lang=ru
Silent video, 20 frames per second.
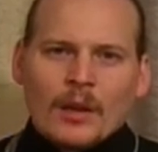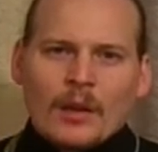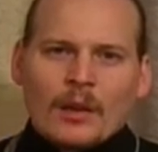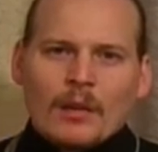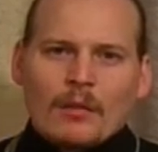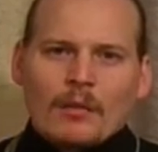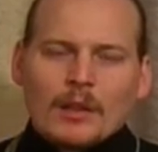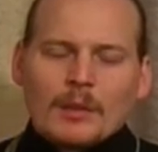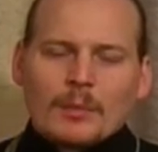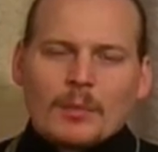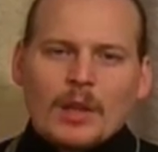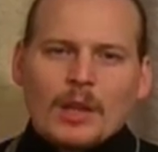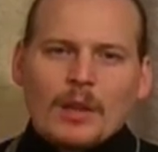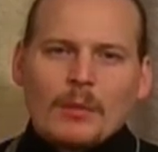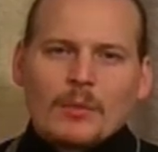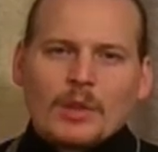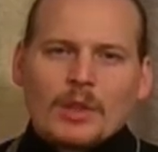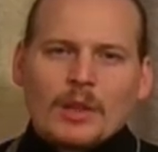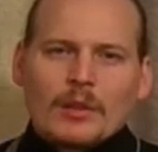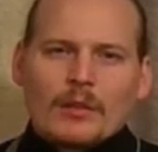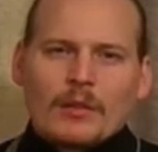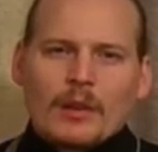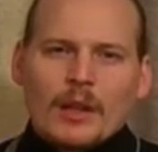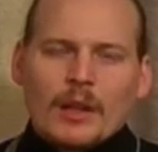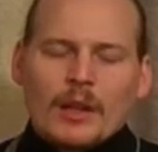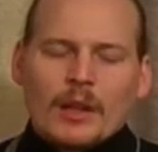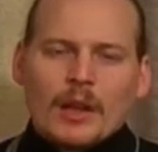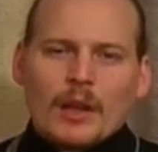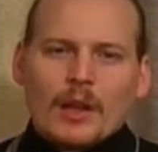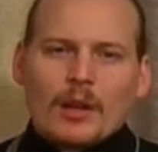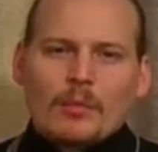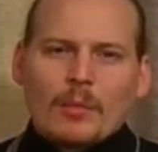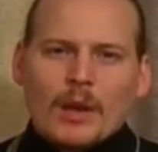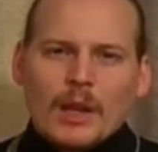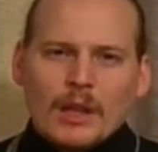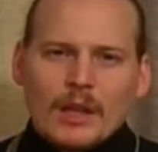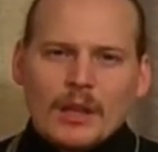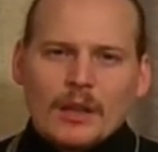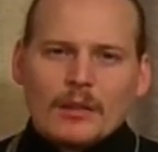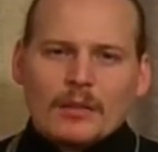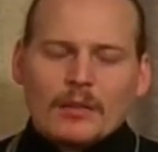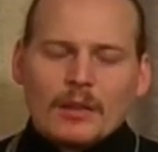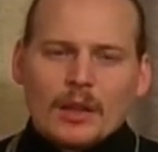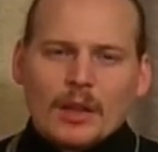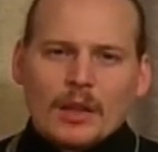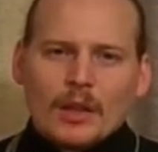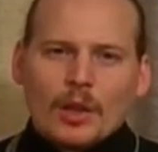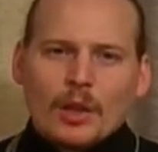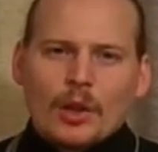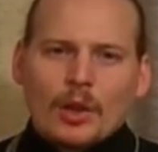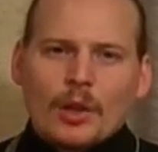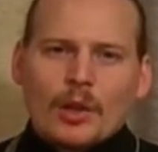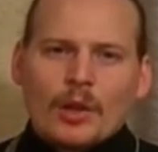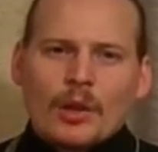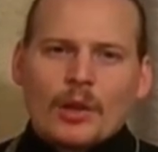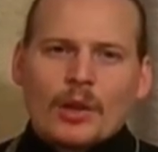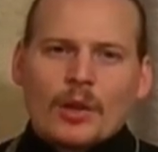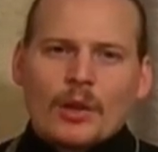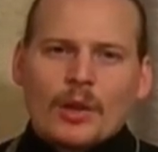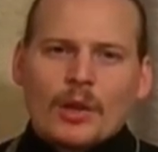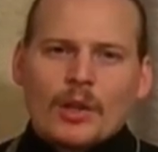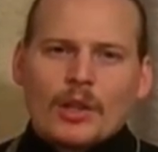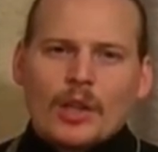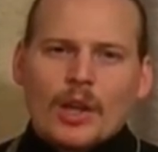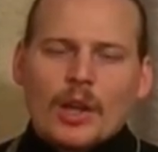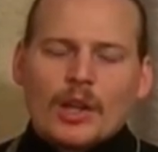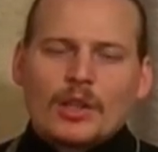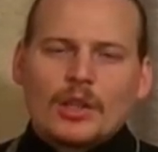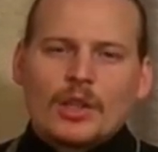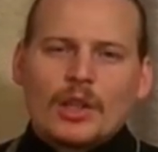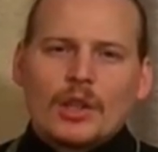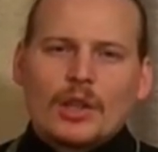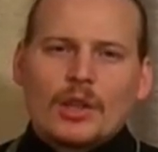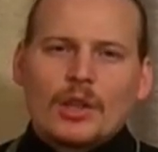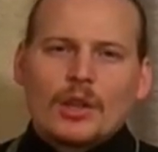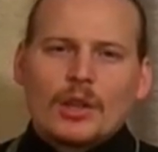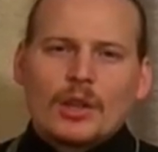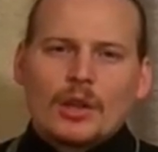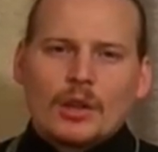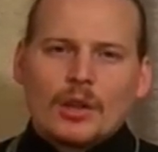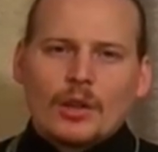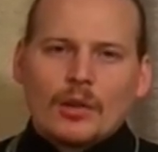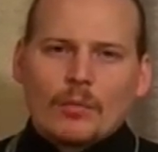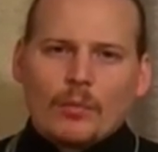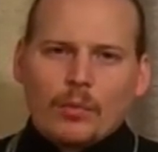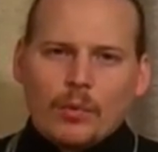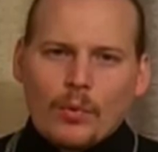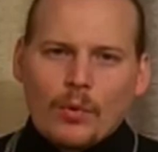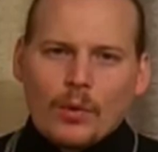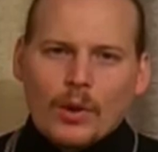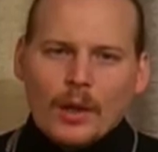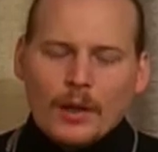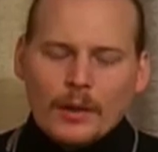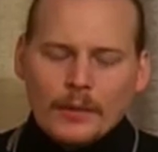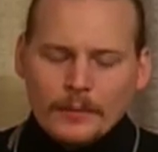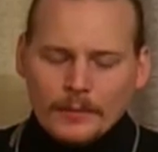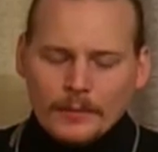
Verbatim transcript: восприимчивой к молитве, к жажде Бога.